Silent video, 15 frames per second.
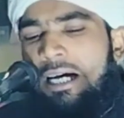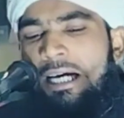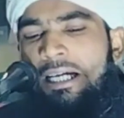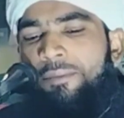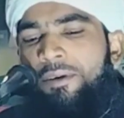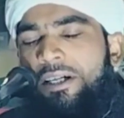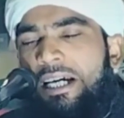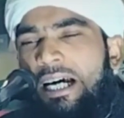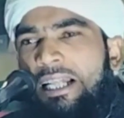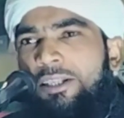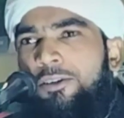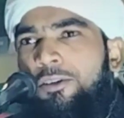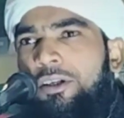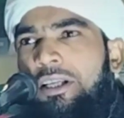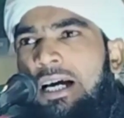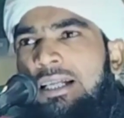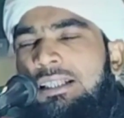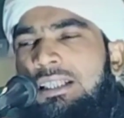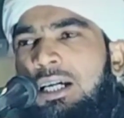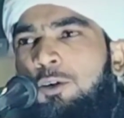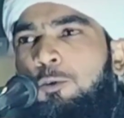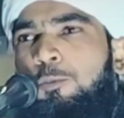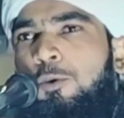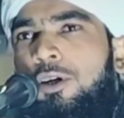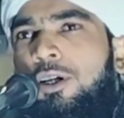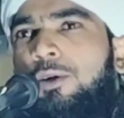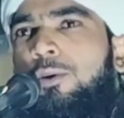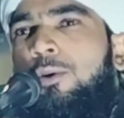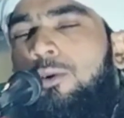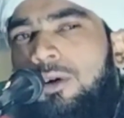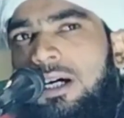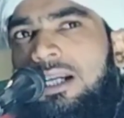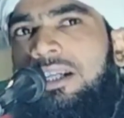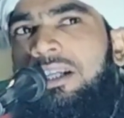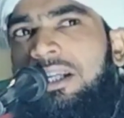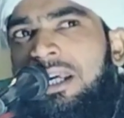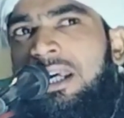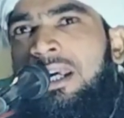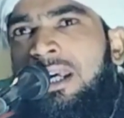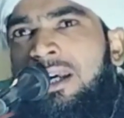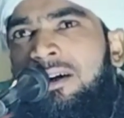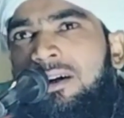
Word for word: আগামীকাল যদি রাস্তার উপরে নৌকা নিয়ে